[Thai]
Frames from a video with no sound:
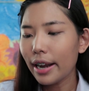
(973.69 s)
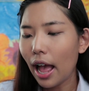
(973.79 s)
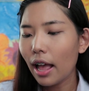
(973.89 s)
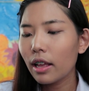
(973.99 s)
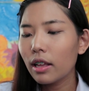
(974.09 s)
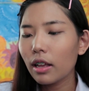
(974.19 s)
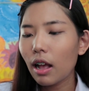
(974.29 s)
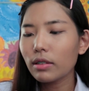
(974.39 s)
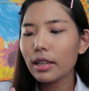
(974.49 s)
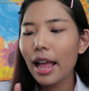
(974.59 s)
นะ
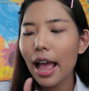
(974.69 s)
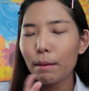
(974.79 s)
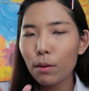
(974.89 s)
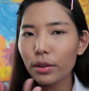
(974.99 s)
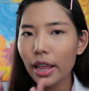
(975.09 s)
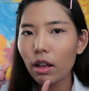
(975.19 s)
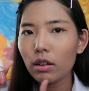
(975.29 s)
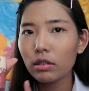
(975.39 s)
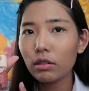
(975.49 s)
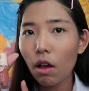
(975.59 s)
เขาจะทายพวกนี้
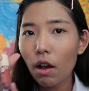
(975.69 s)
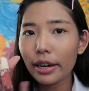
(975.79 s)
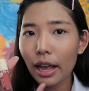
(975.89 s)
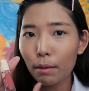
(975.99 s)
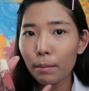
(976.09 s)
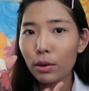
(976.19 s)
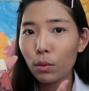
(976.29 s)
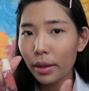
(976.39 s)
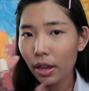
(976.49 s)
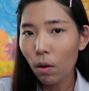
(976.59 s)
ก็คือรอดนะคะว่ามัน
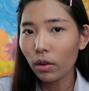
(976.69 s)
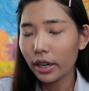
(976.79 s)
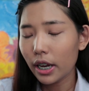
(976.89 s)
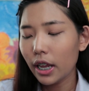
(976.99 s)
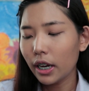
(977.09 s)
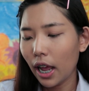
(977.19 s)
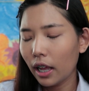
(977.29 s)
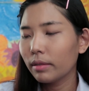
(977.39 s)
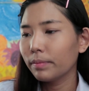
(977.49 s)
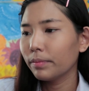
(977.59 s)
ดูไม่ออกนะนี่เองนะ